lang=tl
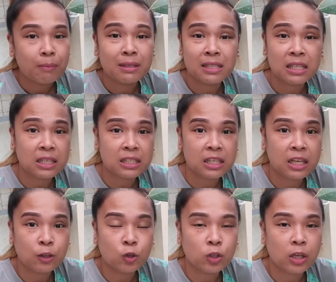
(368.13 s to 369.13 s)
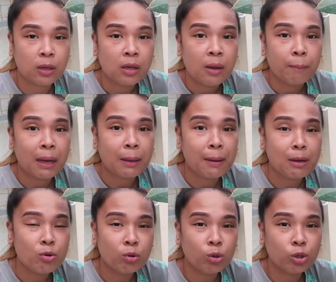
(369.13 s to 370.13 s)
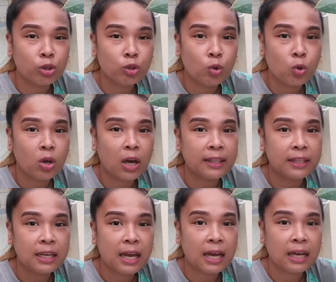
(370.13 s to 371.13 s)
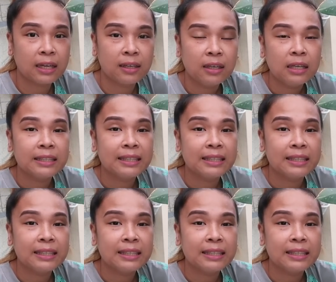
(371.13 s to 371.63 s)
Minsan kasi ganun eh, pag malungkot yung kanilang